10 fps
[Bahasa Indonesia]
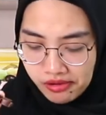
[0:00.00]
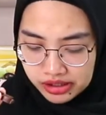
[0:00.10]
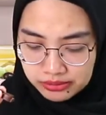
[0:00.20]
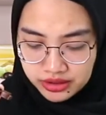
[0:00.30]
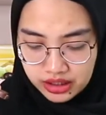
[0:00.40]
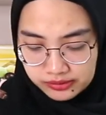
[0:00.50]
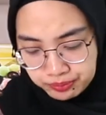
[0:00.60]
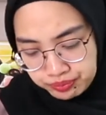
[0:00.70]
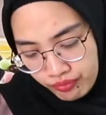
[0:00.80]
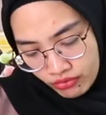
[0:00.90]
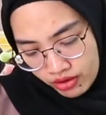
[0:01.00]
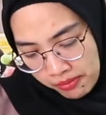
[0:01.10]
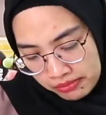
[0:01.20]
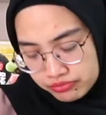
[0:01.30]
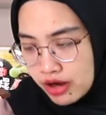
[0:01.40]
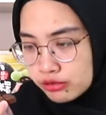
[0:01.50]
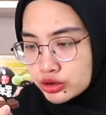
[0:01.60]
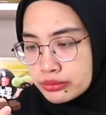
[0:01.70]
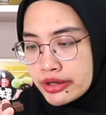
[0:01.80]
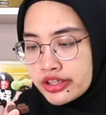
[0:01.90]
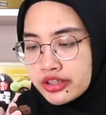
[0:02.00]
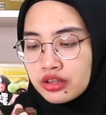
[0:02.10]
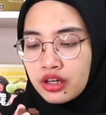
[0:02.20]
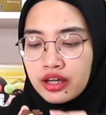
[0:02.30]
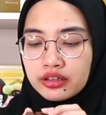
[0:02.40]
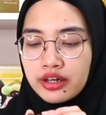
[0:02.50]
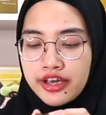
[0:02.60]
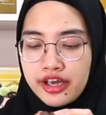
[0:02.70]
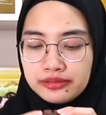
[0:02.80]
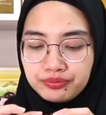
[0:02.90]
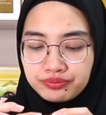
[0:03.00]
eh bentar aku coba gigi tengah-tengah ya